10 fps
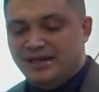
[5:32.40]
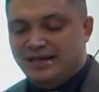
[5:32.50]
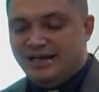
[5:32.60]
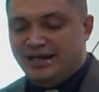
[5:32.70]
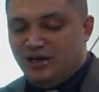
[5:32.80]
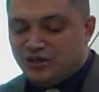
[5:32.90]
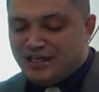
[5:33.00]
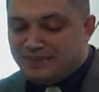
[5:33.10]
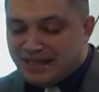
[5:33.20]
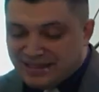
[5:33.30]
y lo
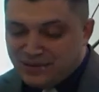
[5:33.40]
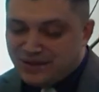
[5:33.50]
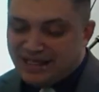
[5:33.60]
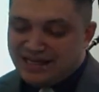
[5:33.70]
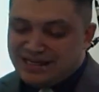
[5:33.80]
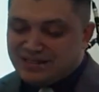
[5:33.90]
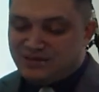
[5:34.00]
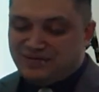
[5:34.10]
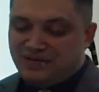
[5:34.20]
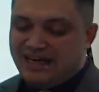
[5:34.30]
llamativo de
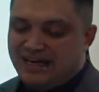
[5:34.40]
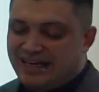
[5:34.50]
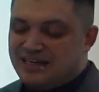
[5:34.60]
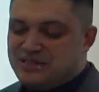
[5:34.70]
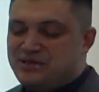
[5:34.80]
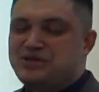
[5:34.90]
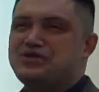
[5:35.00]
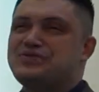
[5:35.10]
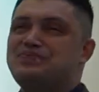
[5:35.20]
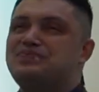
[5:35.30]
esto fue que
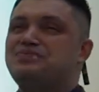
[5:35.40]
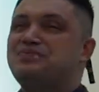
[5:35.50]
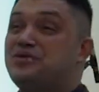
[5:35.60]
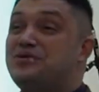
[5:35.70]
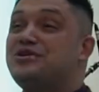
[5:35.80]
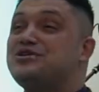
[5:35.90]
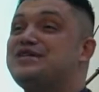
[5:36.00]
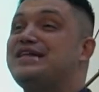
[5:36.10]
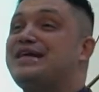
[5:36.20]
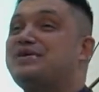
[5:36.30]
estos muros
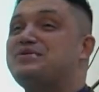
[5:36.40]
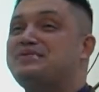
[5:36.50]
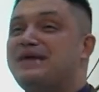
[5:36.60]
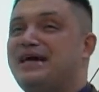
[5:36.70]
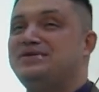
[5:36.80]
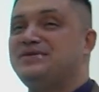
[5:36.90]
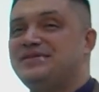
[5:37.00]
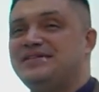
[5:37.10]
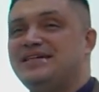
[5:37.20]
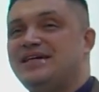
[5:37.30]
se derrumbaron
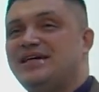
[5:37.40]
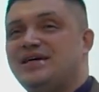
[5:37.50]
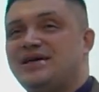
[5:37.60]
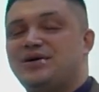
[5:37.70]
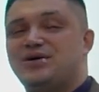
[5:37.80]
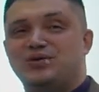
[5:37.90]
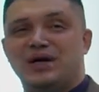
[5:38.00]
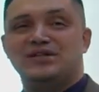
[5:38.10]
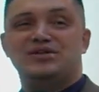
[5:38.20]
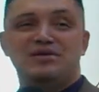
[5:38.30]

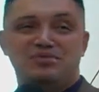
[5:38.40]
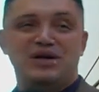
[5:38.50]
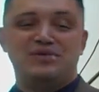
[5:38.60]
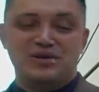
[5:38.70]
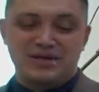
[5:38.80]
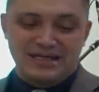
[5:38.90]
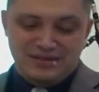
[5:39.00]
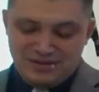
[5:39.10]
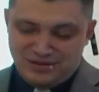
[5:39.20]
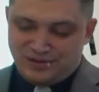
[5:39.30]
cuando el pueblo
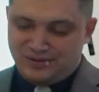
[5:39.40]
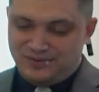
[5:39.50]
gritó.